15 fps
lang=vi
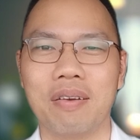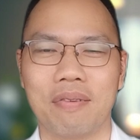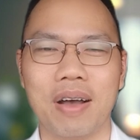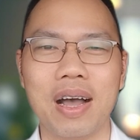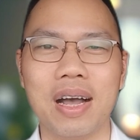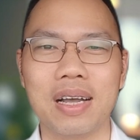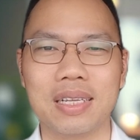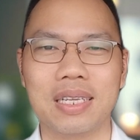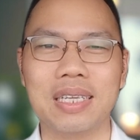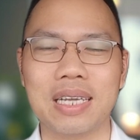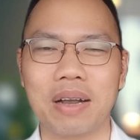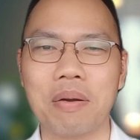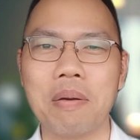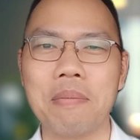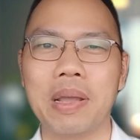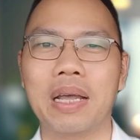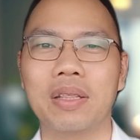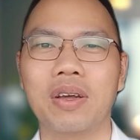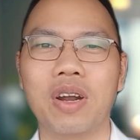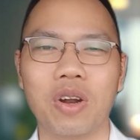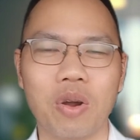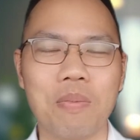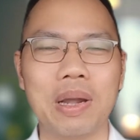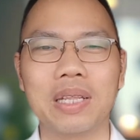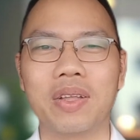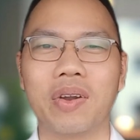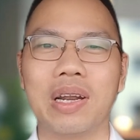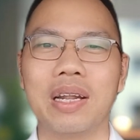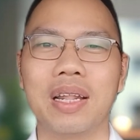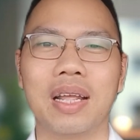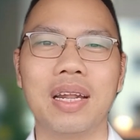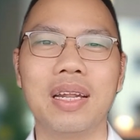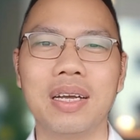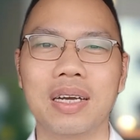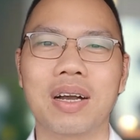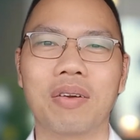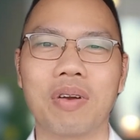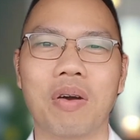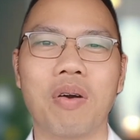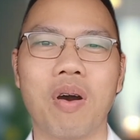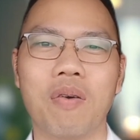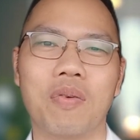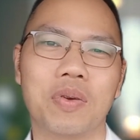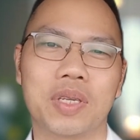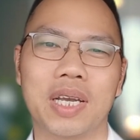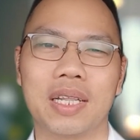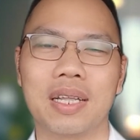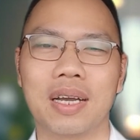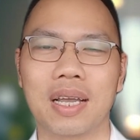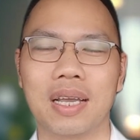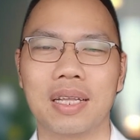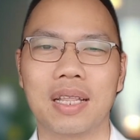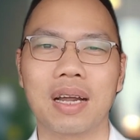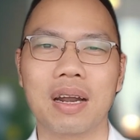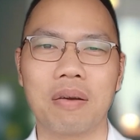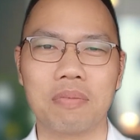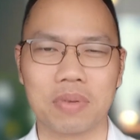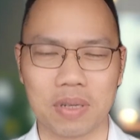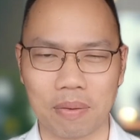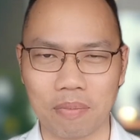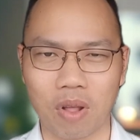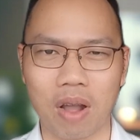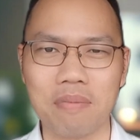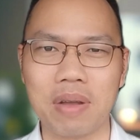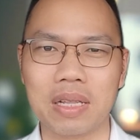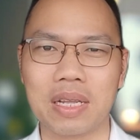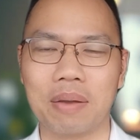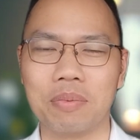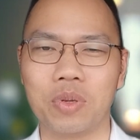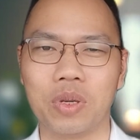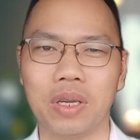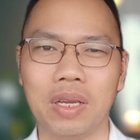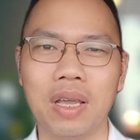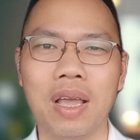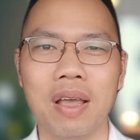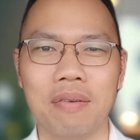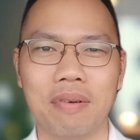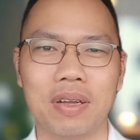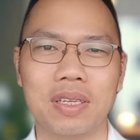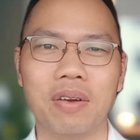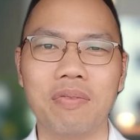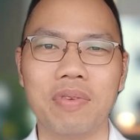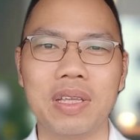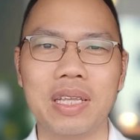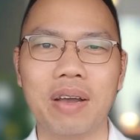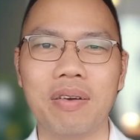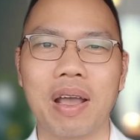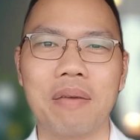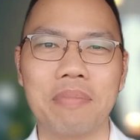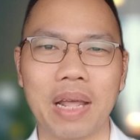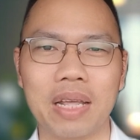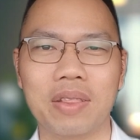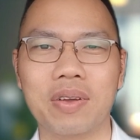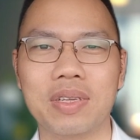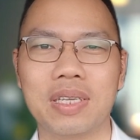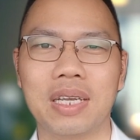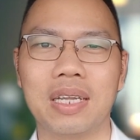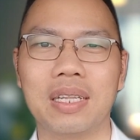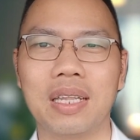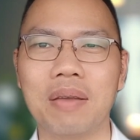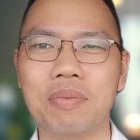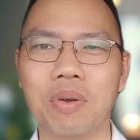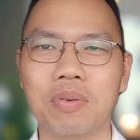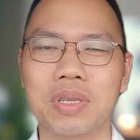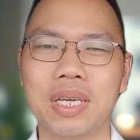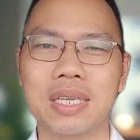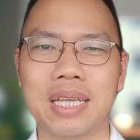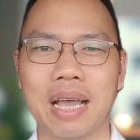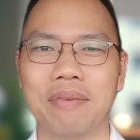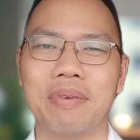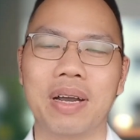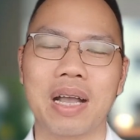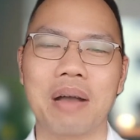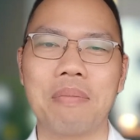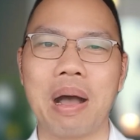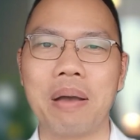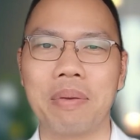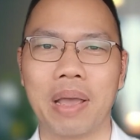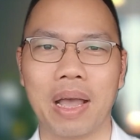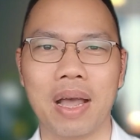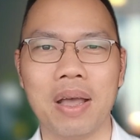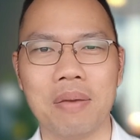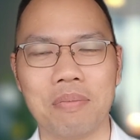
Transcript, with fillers: Vâng, xin chào các bạn, mẹ, tôi là Đỗ Mạnh Tuấn đến từ cộng đồng hồi phục trẻ tự kỷ tăng động, chậm nói và giảm chú ý. Và trong video ngày hôm nay tôi xin tiếp tục chia sẻ với các ba mẹ